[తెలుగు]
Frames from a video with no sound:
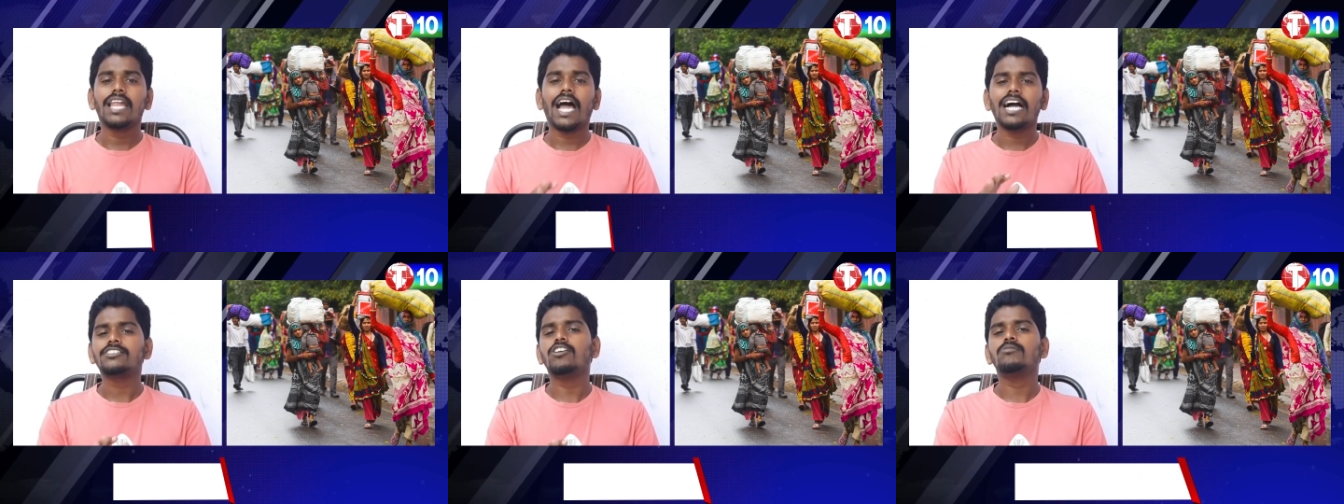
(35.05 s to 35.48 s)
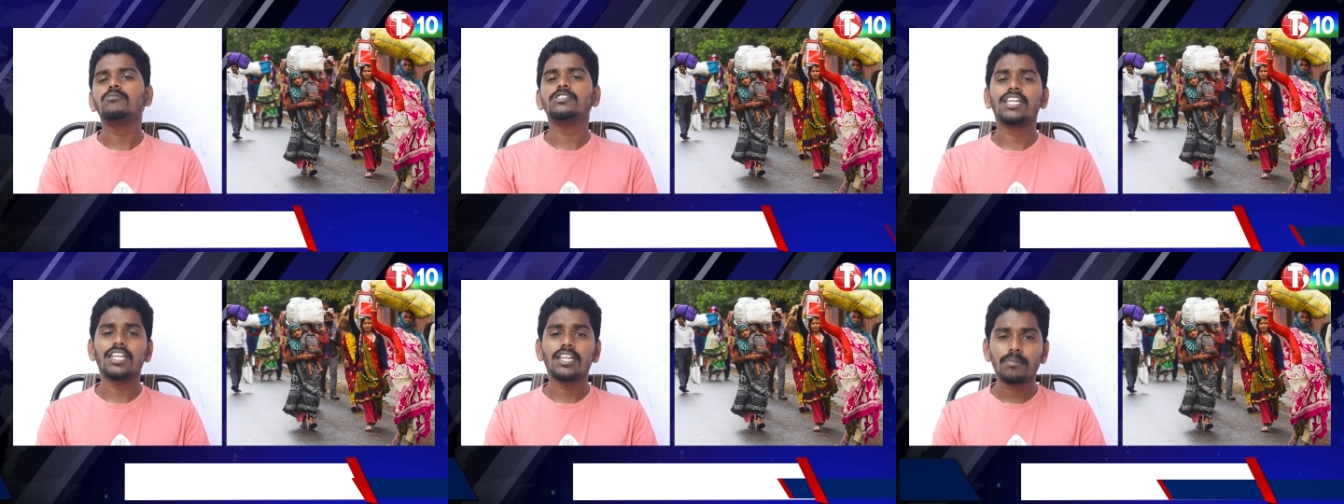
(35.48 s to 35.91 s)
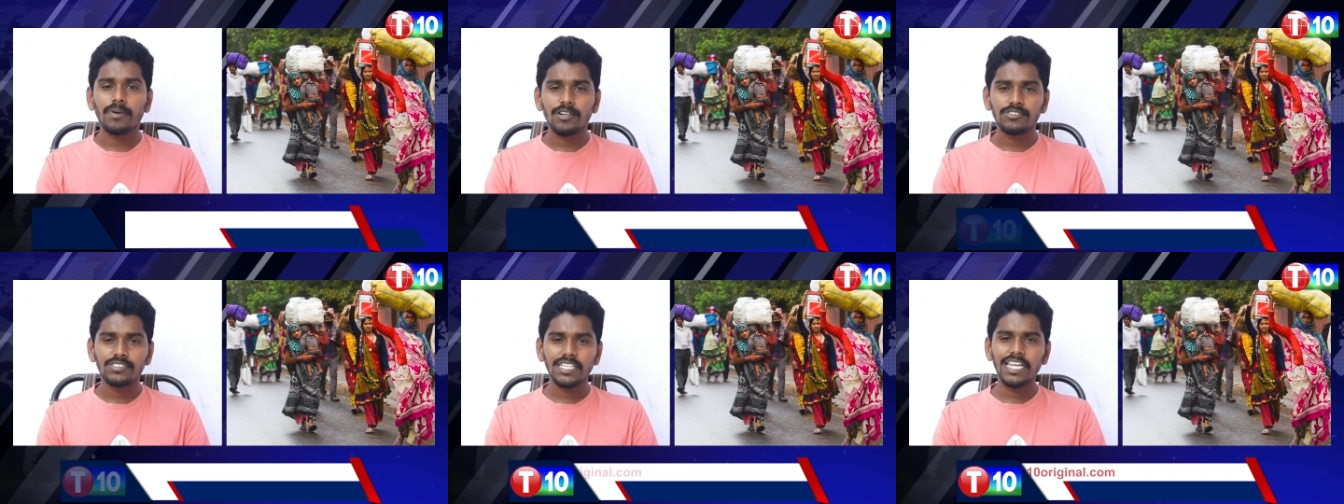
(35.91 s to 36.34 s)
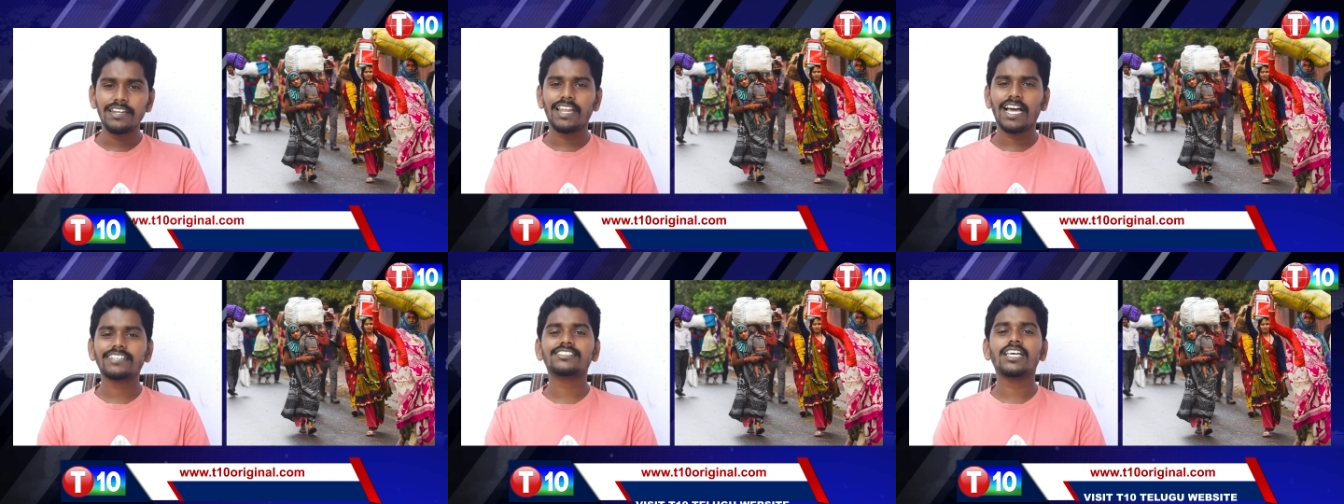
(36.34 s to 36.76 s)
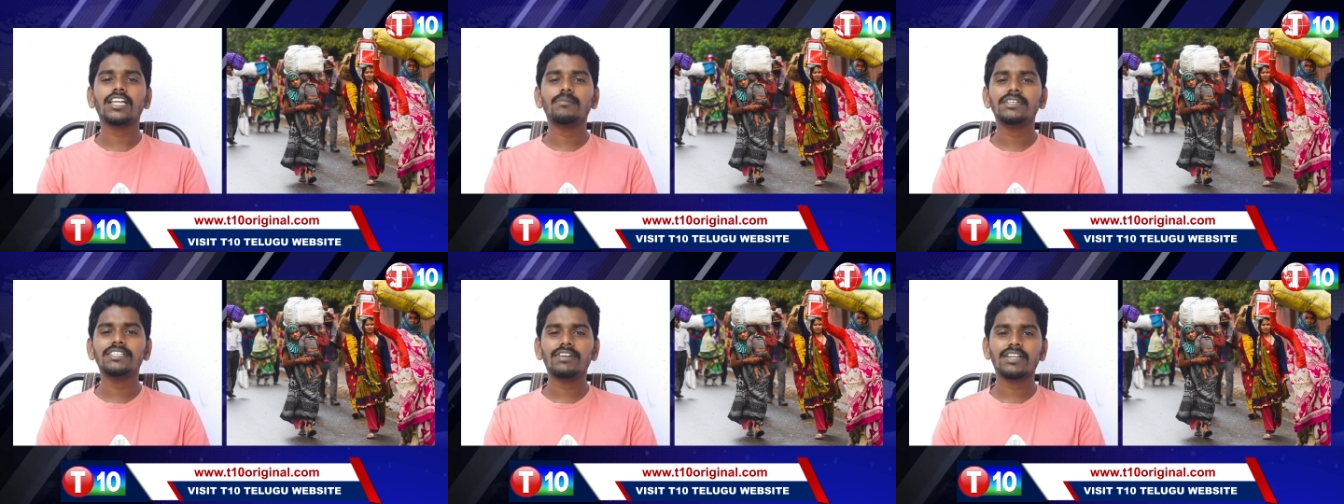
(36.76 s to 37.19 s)
లాక్డౌన్ మొదలైనప్పటి నుంచి లక్షల
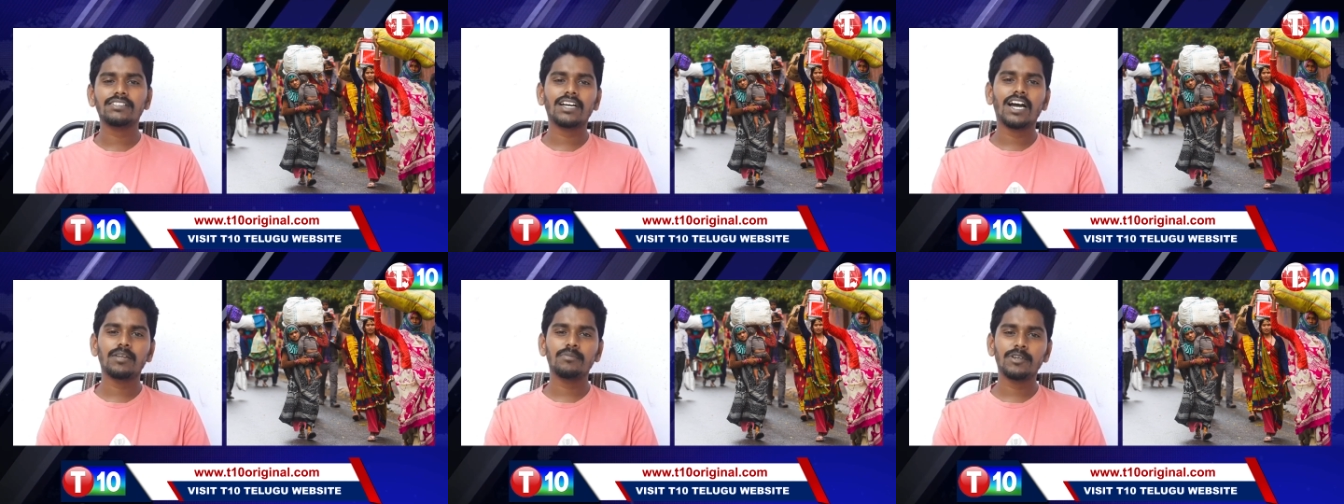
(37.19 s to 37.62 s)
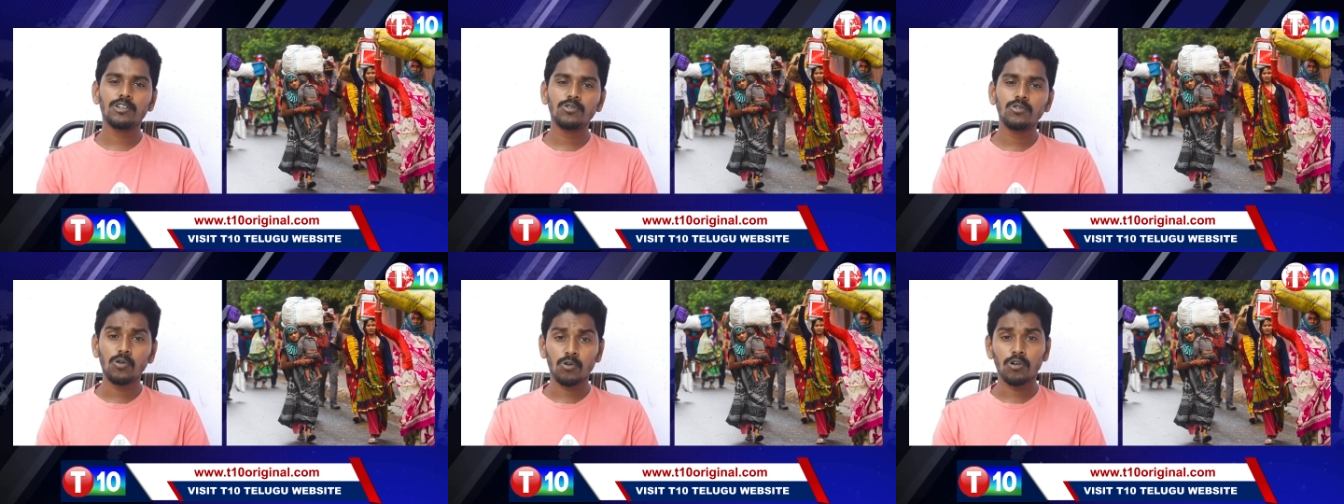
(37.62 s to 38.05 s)
మంది వలస కార్మికులు